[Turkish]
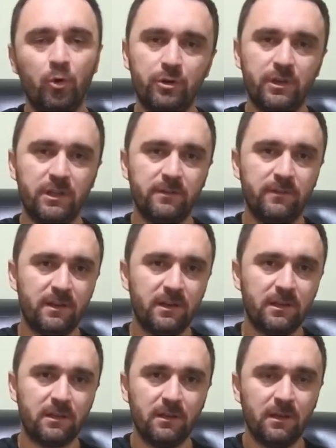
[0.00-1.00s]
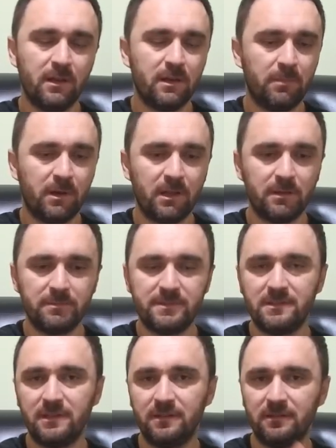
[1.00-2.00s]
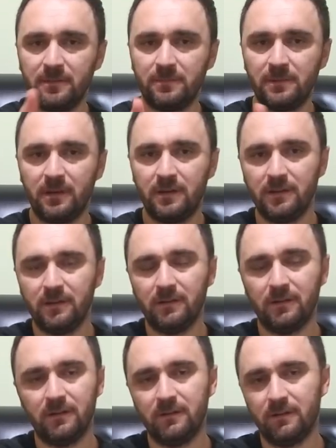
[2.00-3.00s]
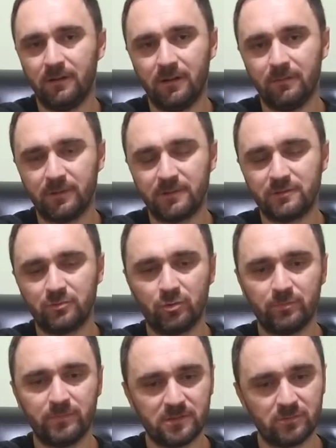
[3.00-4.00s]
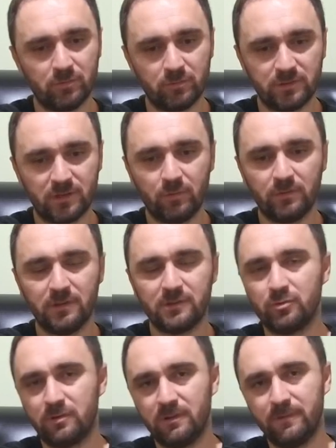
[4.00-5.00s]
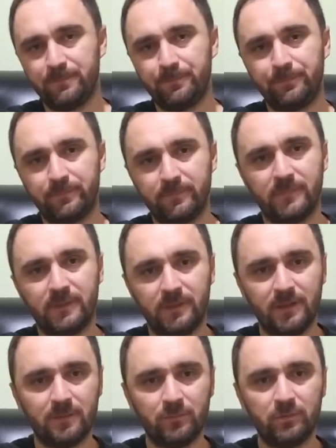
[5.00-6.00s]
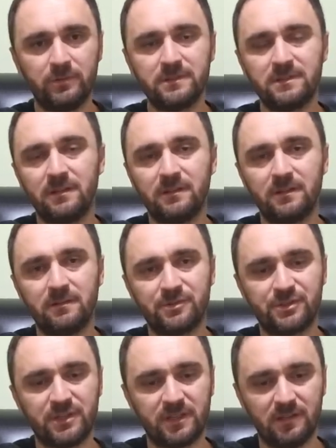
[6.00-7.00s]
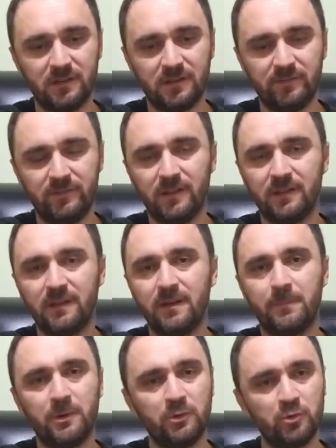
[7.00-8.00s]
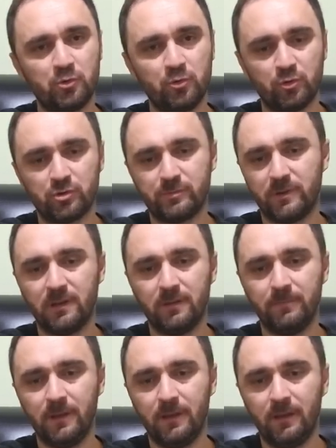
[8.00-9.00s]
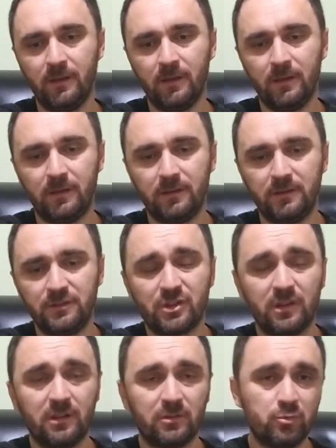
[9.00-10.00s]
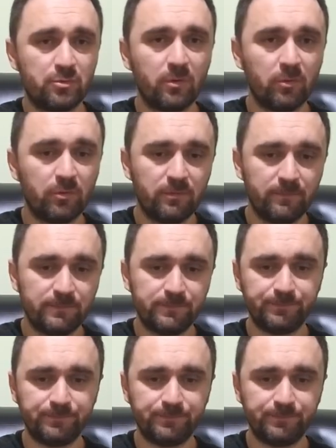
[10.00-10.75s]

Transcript: örneğini vererek bakalım sizlerin tepkilerini almak istiyorum nasıl olacak. Ondan sonra yani bu hızlandırılmış şekillerini falan da yapmayı düşünüyoruz. Bakalım. E, inşallah güzel olur.